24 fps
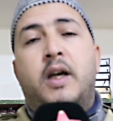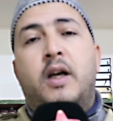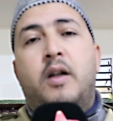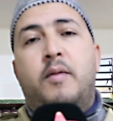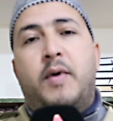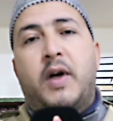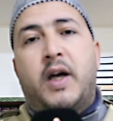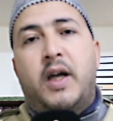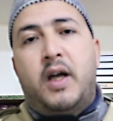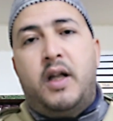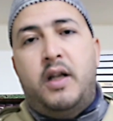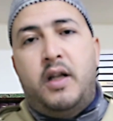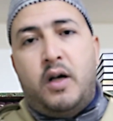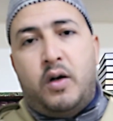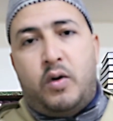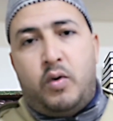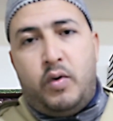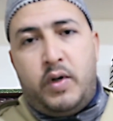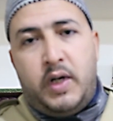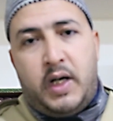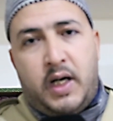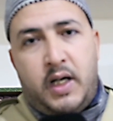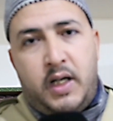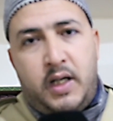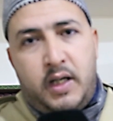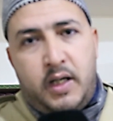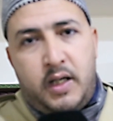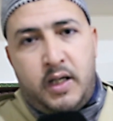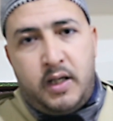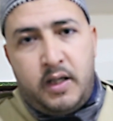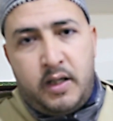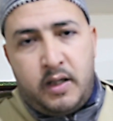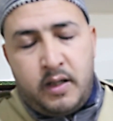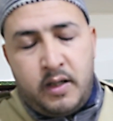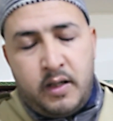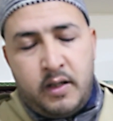ينبغي أن نكون
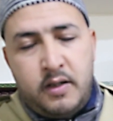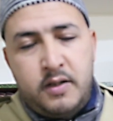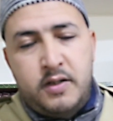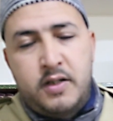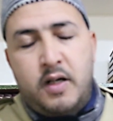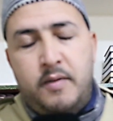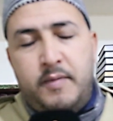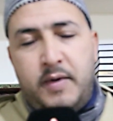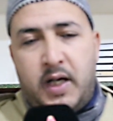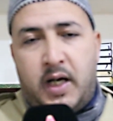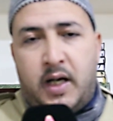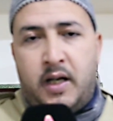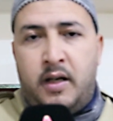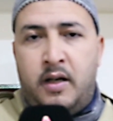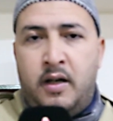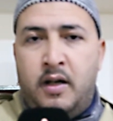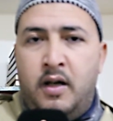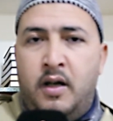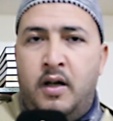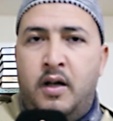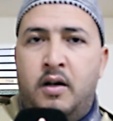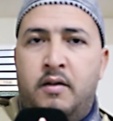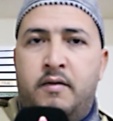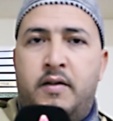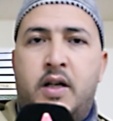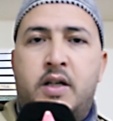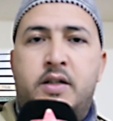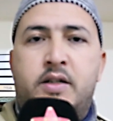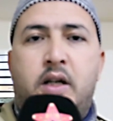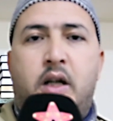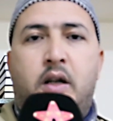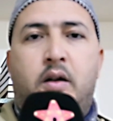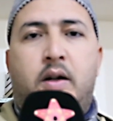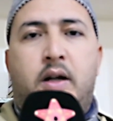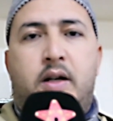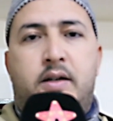عليه جميعا
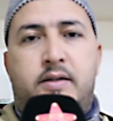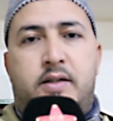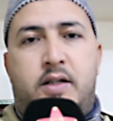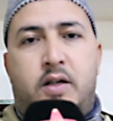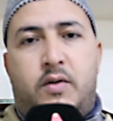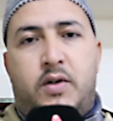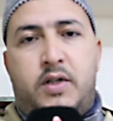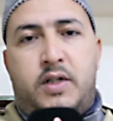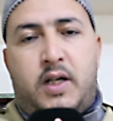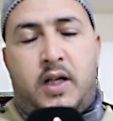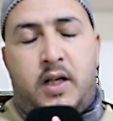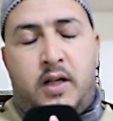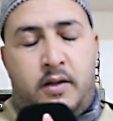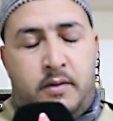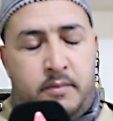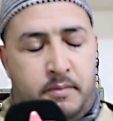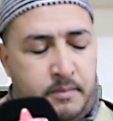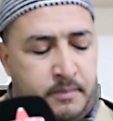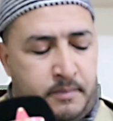فنسأل الله عز وجل